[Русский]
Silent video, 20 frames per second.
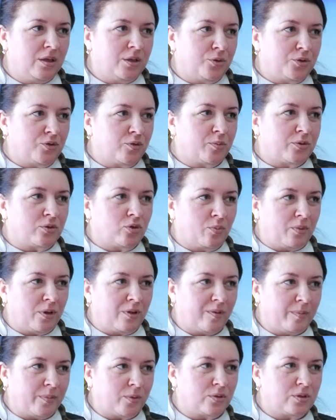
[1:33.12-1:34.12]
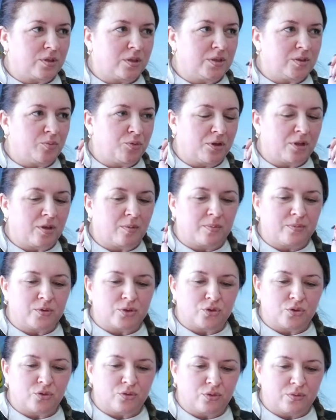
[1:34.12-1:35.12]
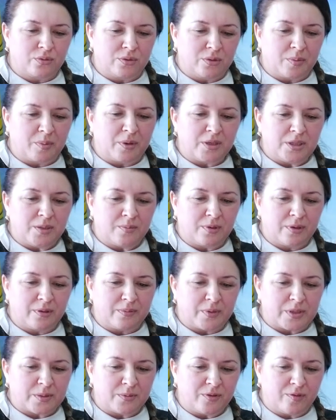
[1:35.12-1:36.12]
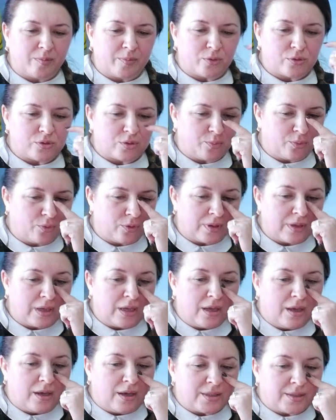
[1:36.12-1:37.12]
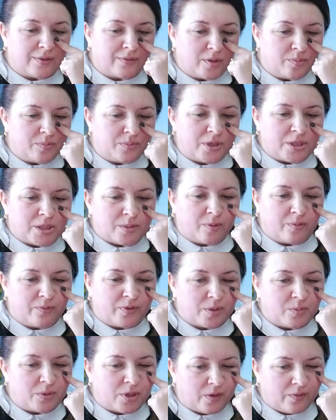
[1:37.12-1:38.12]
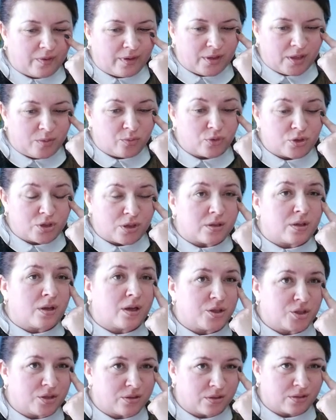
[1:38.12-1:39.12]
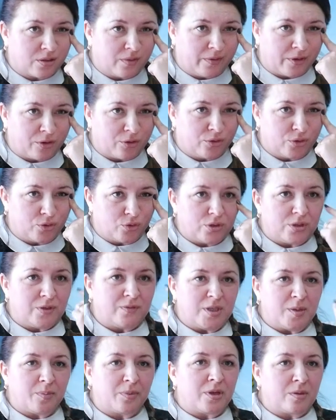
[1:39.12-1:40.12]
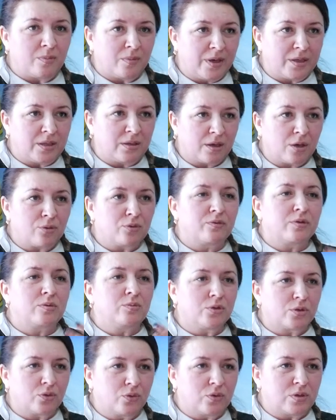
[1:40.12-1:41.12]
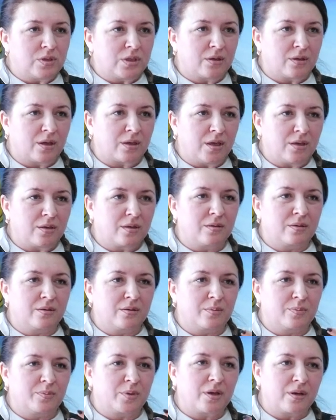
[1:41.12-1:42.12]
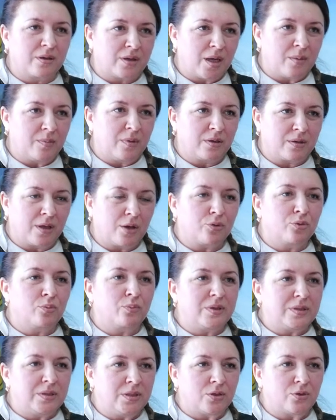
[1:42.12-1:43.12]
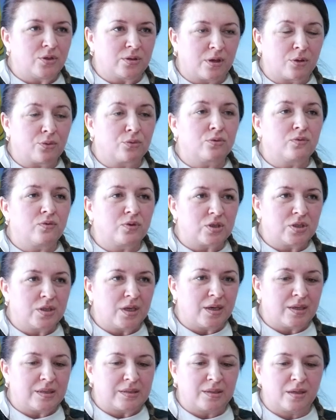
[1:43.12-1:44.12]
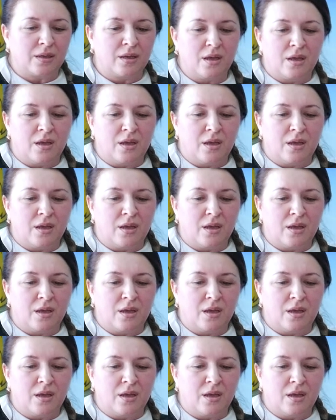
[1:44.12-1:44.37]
То есть вот поступал вопрос от депутата, потому что необходимо рассмотреть вопрос по основным принципам формирования бюджета Ачинского района. То есть не все понимаете, как он формируется, на каких э, программах, как он базируется, как он утверждается.